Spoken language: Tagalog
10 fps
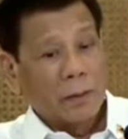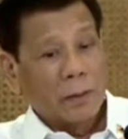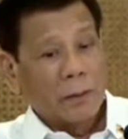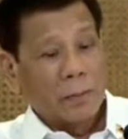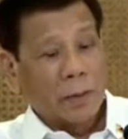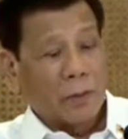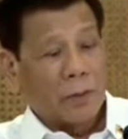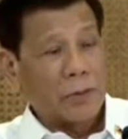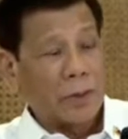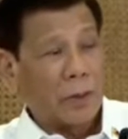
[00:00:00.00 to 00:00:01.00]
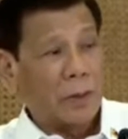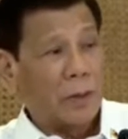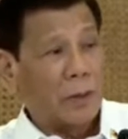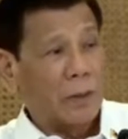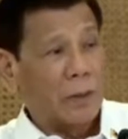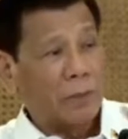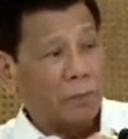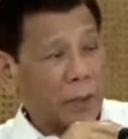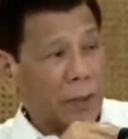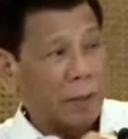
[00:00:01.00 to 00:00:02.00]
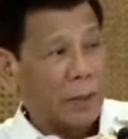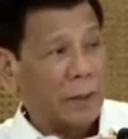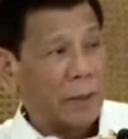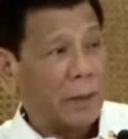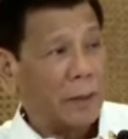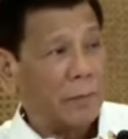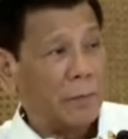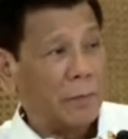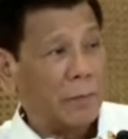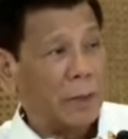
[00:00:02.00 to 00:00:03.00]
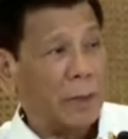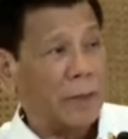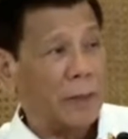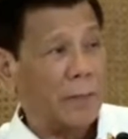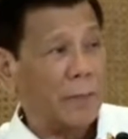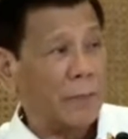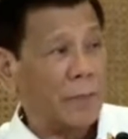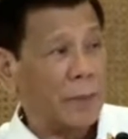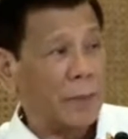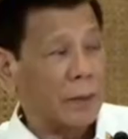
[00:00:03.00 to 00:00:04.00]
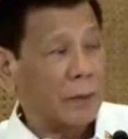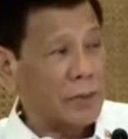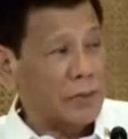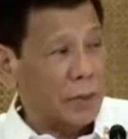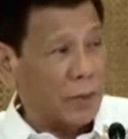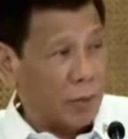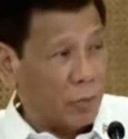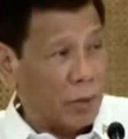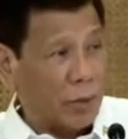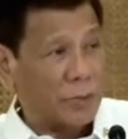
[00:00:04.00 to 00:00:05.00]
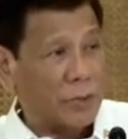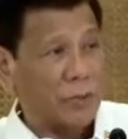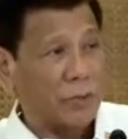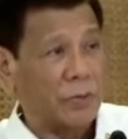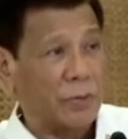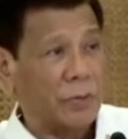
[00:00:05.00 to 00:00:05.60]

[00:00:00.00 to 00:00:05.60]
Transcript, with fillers: magawa sila ng anong paraan na ma at least equalize yung